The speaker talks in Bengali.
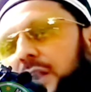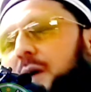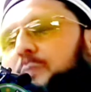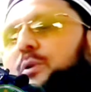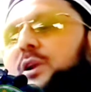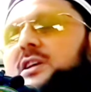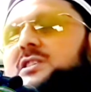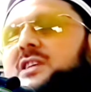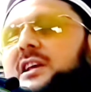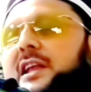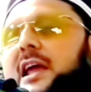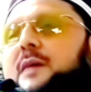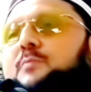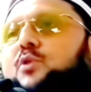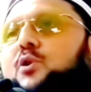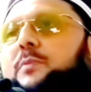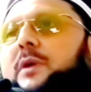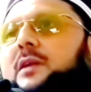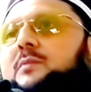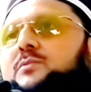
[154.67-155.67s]
আল্লাহ বলেছেন হে
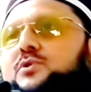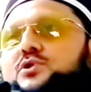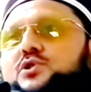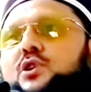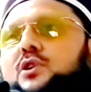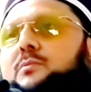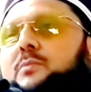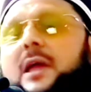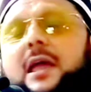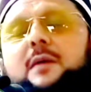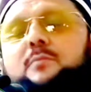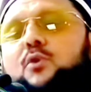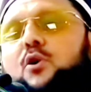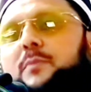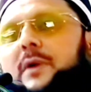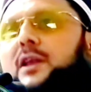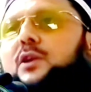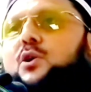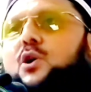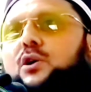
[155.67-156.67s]
মমিন মুসলমান হে
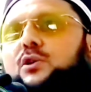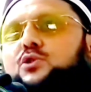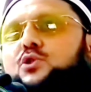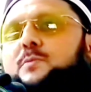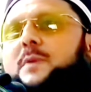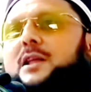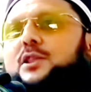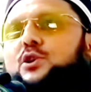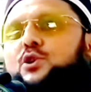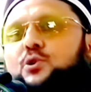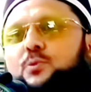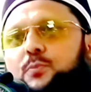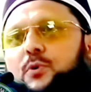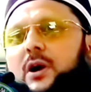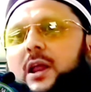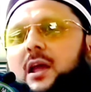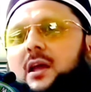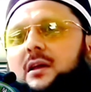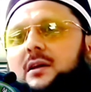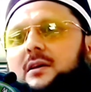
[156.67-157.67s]
মমিনগণ তোমাদের
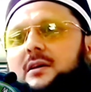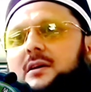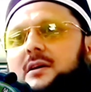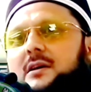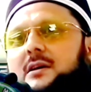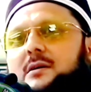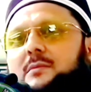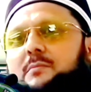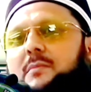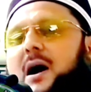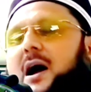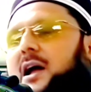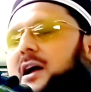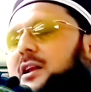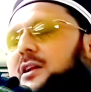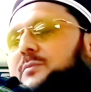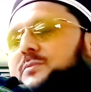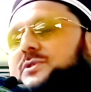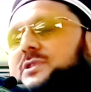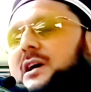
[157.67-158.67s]
উপরে মাহে
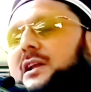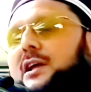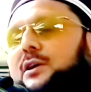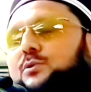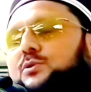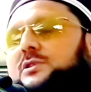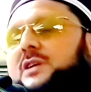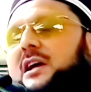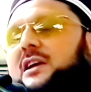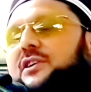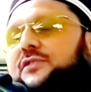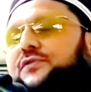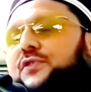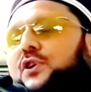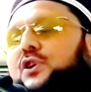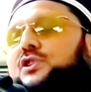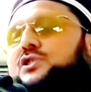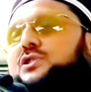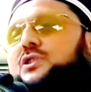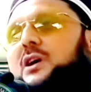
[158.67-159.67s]
রমজানের রোজাকে
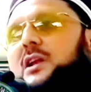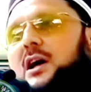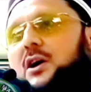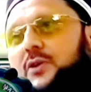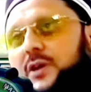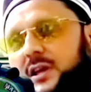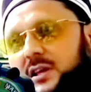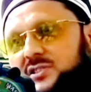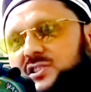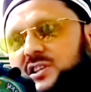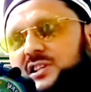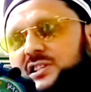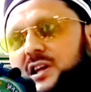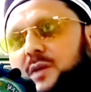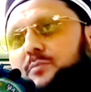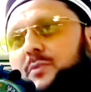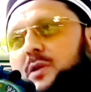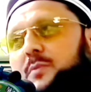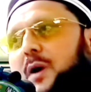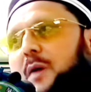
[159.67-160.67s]
ফরজ করা হয়েছে
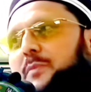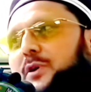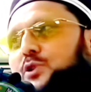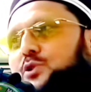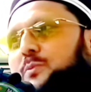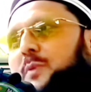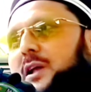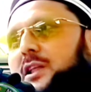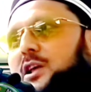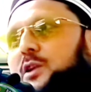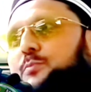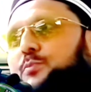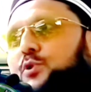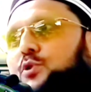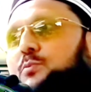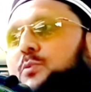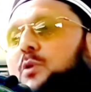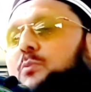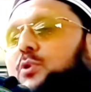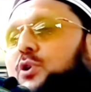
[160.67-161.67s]
যেমনিভাবে তোমাদের
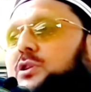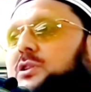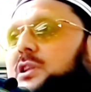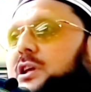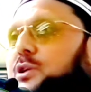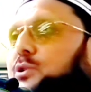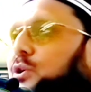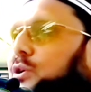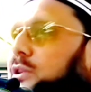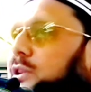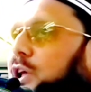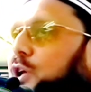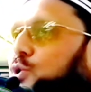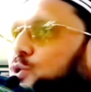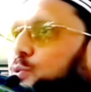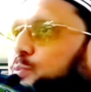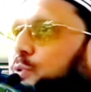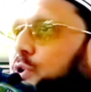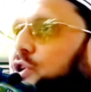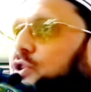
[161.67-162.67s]
পূর্ববর্তী গণদের
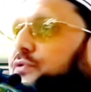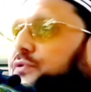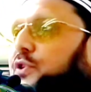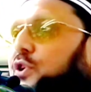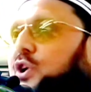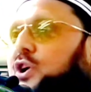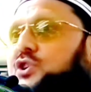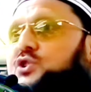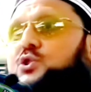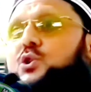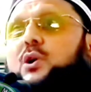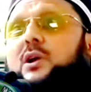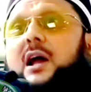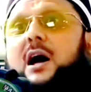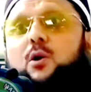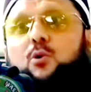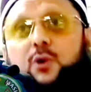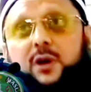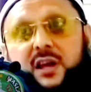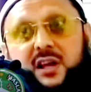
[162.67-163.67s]
উপরেও ফরজ
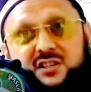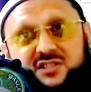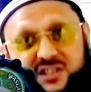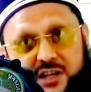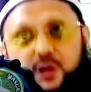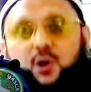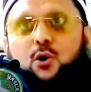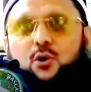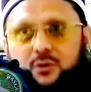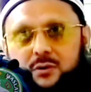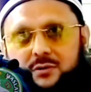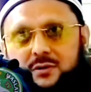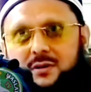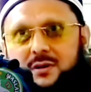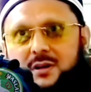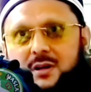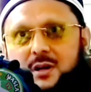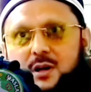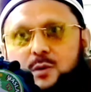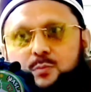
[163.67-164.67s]
করা হয়েছিল
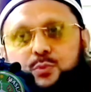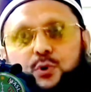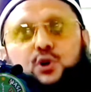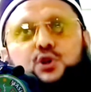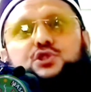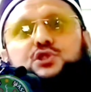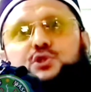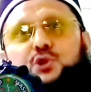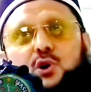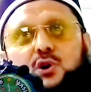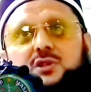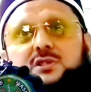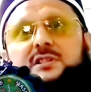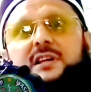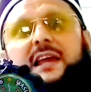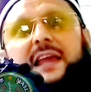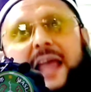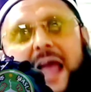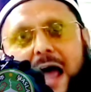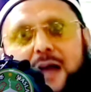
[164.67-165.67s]
প্রশ্ন
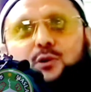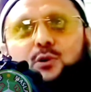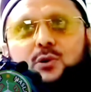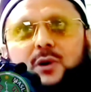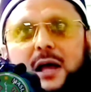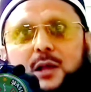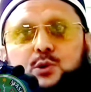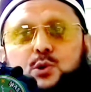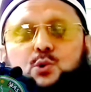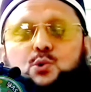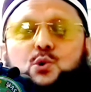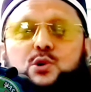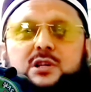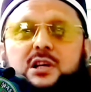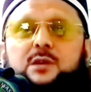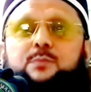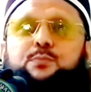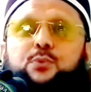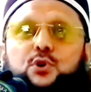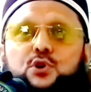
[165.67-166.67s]
হচ্ছে কেন এত
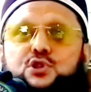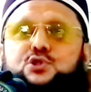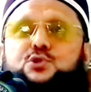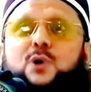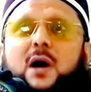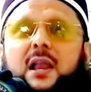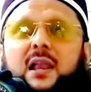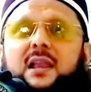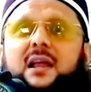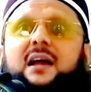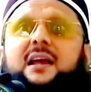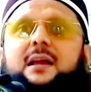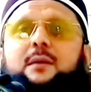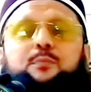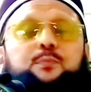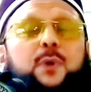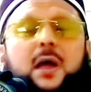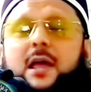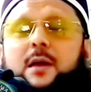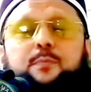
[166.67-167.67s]
কঠিন প্রশ্ন আল্লাহ
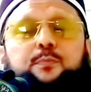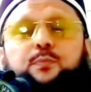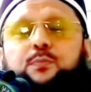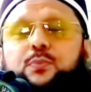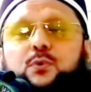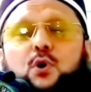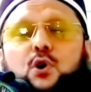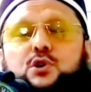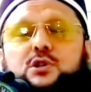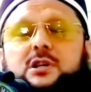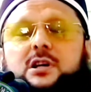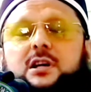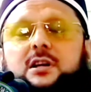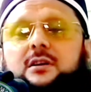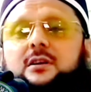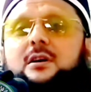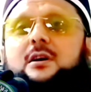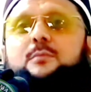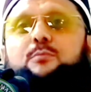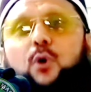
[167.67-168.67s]
এই কঠিন
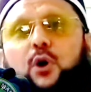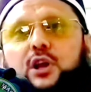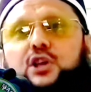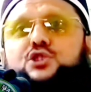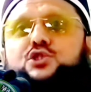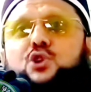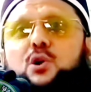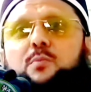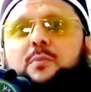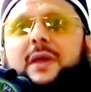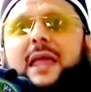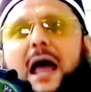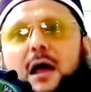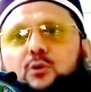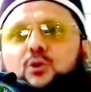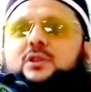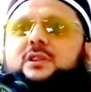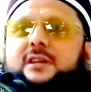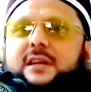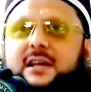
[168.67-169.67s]
পরিশ্রম
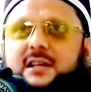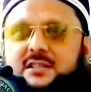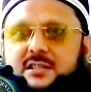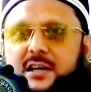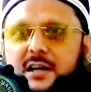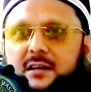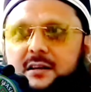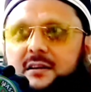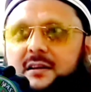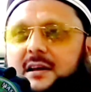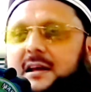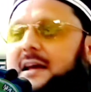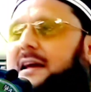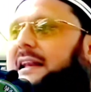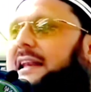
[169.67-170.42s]
কেন দিয়েছেন